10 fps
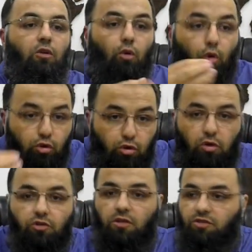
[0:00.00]

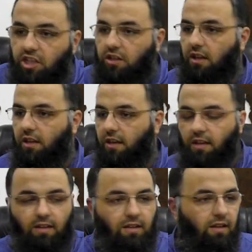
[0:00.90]
koskoca Cidde'de
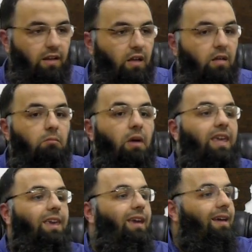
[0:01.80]

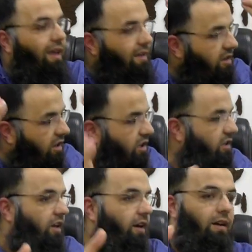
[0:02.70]
Mekke'ye en
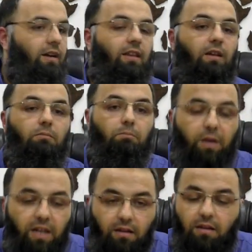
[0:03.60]
yakın yerlerden
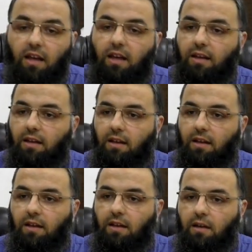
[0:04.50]
birinde
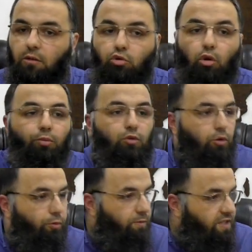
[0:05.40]
topu
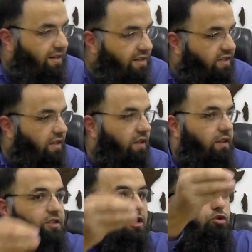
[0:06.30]
topu bize nasihat
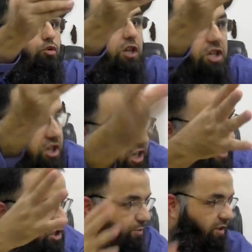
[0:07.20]
edecek şu iki
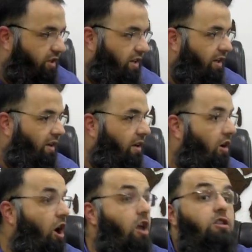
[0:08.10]
genç midir?
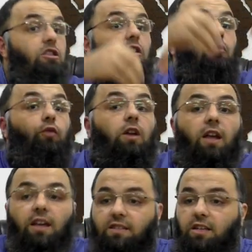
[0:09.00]
Her tarafıyla
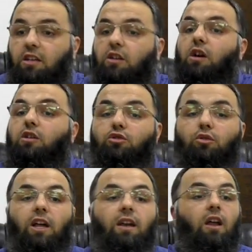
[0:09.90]
eksik nakıs
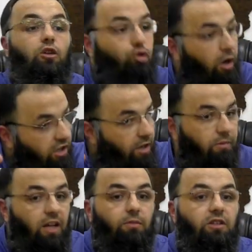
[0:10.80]
olan şu
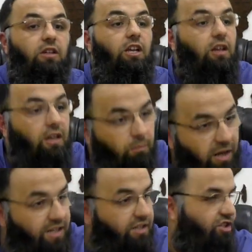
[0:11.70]
adamlar mıdır? İnanın
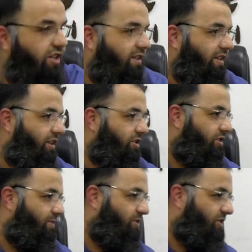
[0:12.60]
belki içlerinden
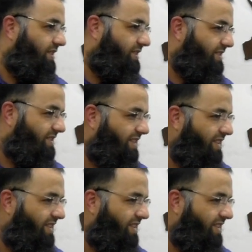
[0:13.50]
geçirmişlerdir.